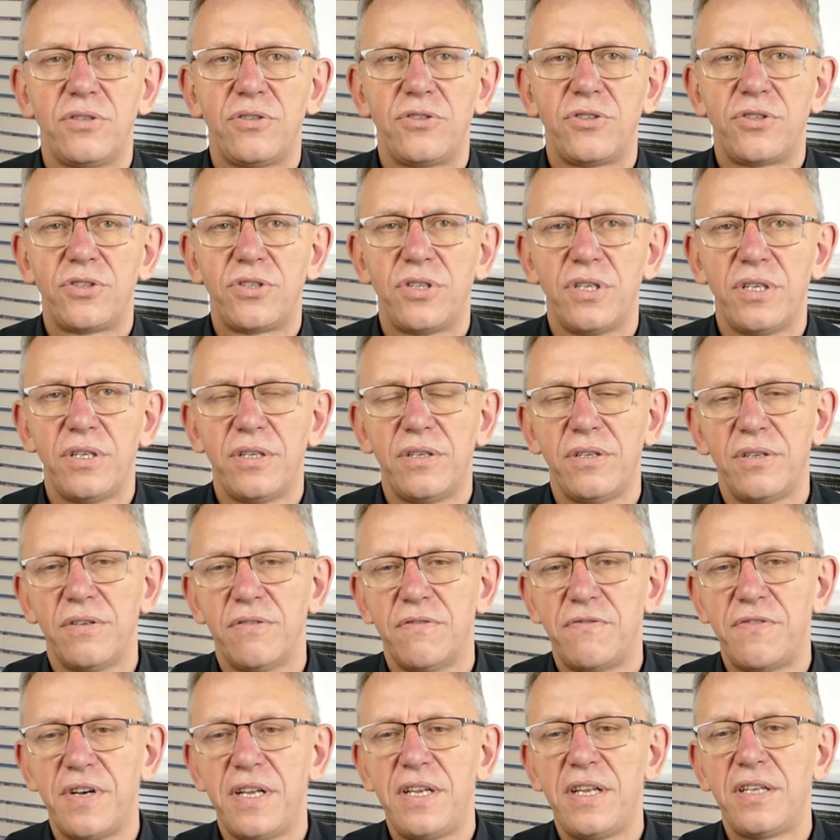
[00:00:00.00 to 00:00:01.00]
czy
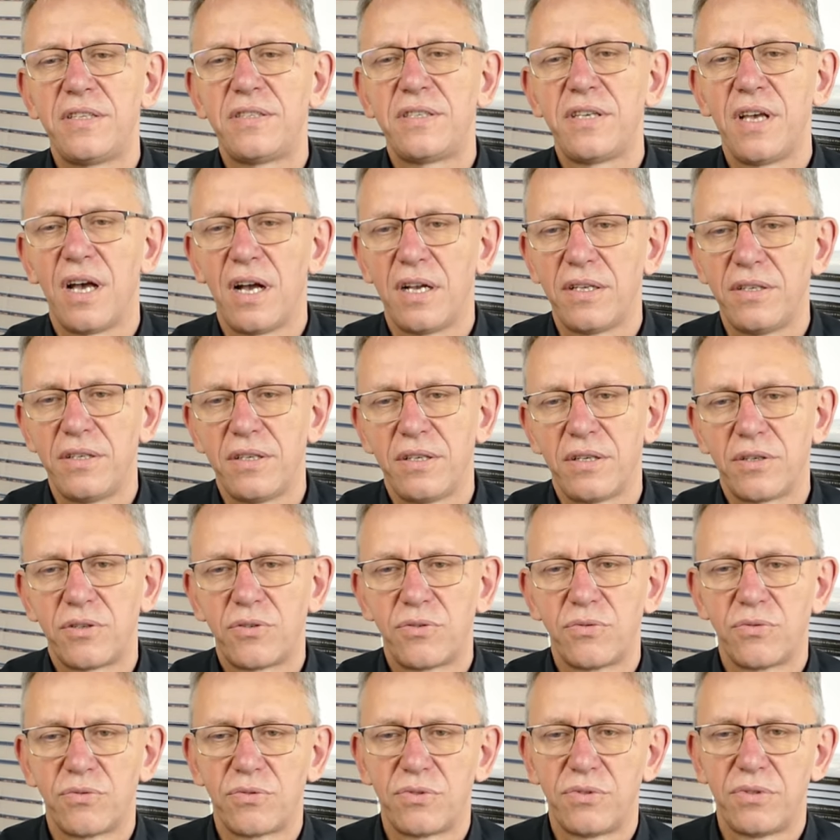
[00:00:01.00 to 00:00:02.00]
Wenecjanie,
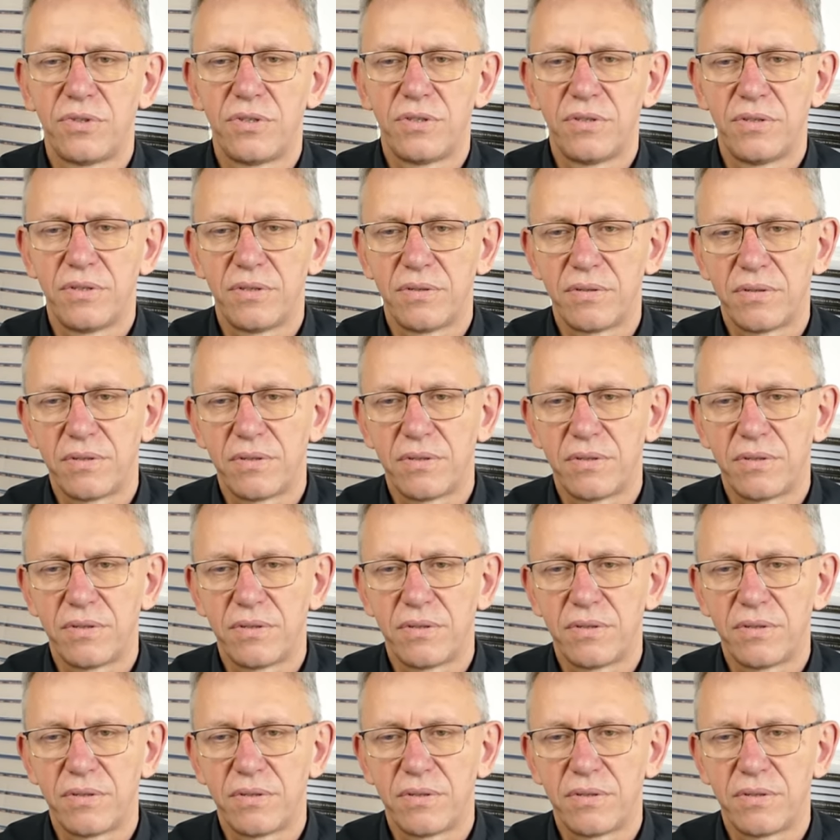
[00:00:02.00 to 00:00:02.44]
którzy